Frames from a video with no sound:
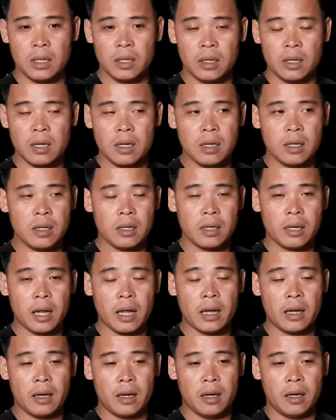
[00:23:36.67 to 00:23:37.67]
á
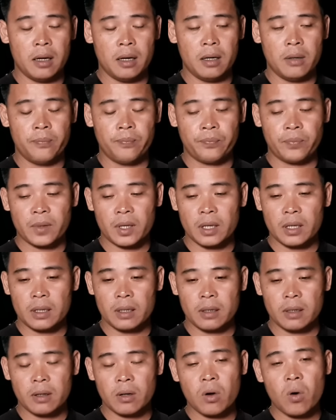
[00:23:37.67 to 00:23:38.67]
thì
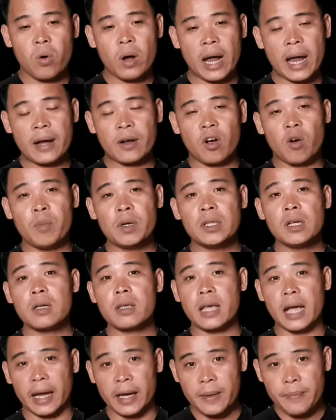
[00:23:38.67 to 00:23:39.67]
cô hai cổ mới thức
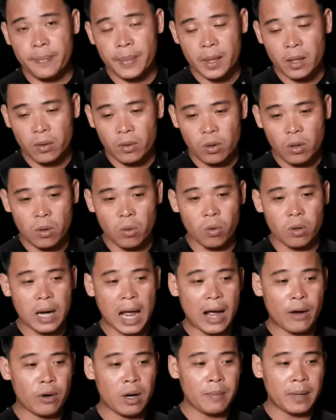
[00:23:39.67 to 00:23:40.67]
dậy cô nói ủa
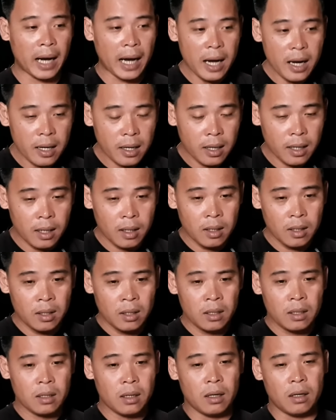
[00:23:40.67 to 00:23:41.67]
đau lắm hả
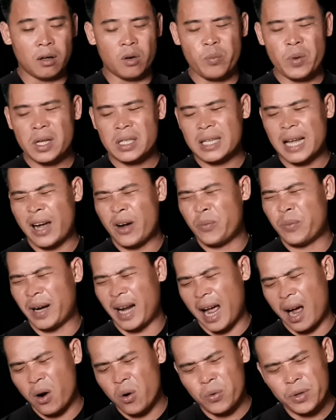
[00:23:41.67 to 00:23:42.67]
ừ không biết sao mà
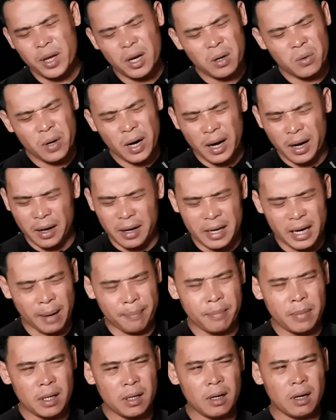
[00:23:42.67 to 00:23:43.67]
đau nhất quá ơi
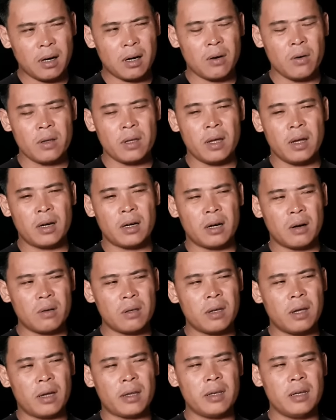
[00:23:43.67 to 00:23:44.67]
ẩm hết trơn nói chuyện là nói
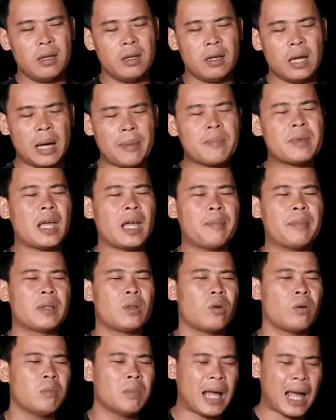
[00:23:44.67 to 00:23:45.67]
chuyện với em vậy mà
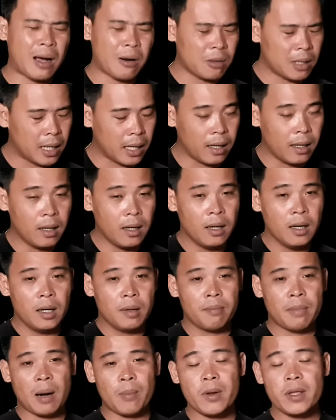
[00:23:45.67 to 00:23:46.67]
tôi cũng đau nè
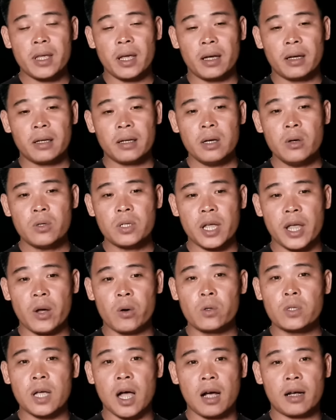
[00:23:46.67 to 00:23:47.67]
mà ông nói chuyện yếu
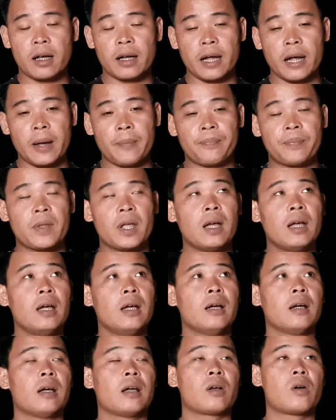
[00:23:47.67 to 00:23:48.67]
xìu sợ cả nghe
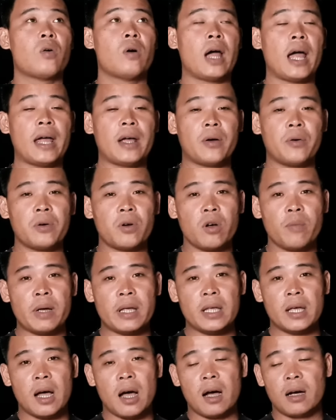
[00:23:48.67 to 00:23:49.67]
thì cô hai cô nói bây
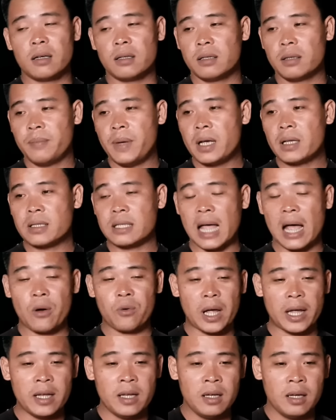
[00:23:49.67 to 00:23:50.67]
giờ biết làm sao
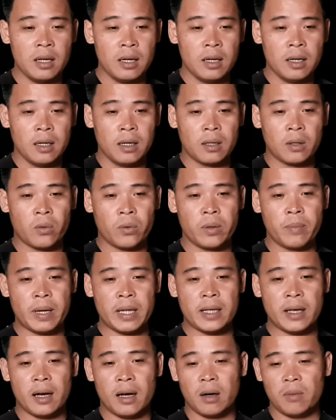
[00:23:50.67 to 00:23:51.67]
đây thôi
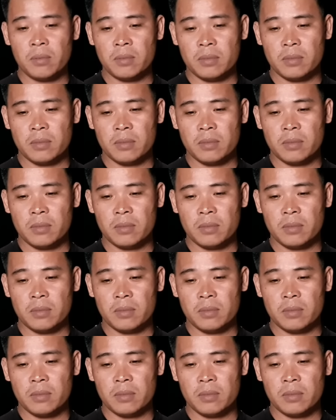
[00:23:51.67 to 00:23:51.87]
bây giờ